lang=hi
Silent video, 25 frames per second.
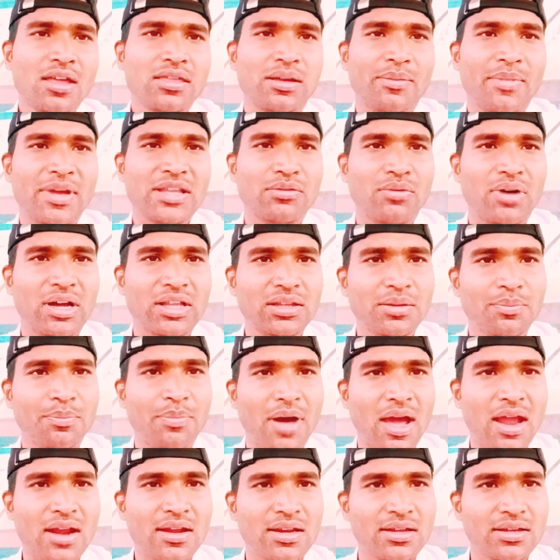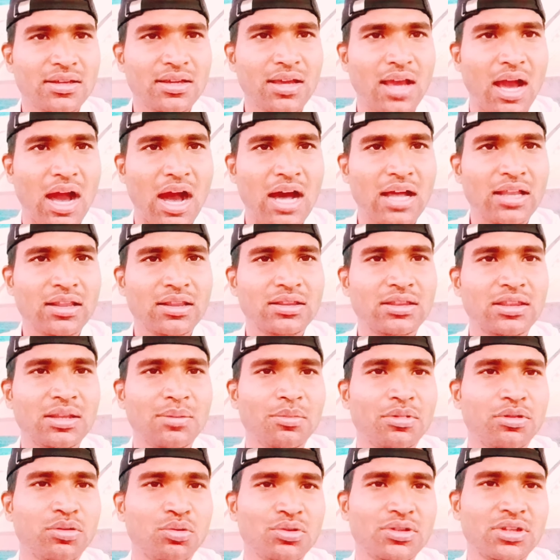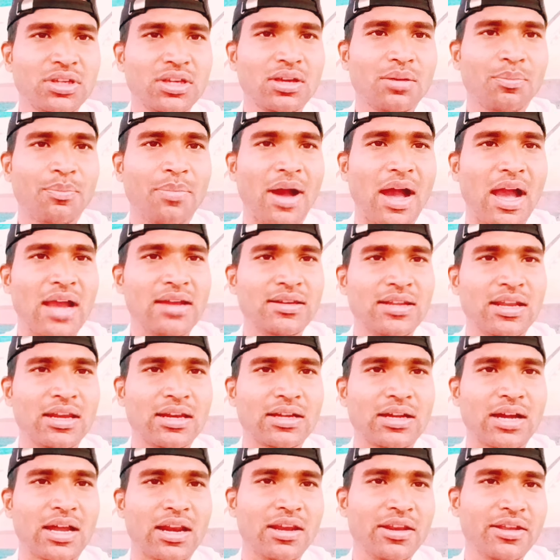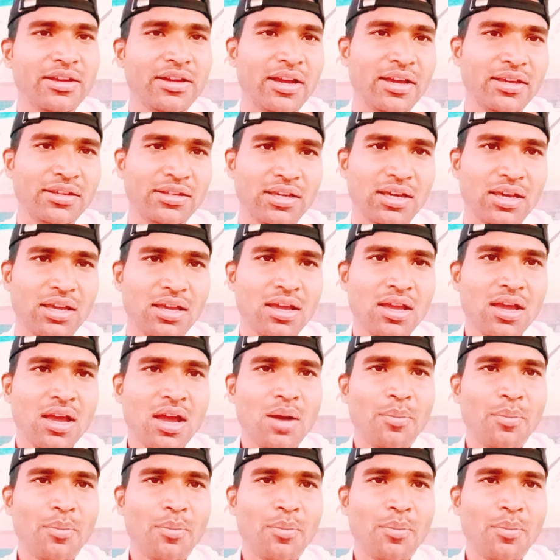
समाजवादी पार्टी की अंतिम सूची फाइनल कर ली गई है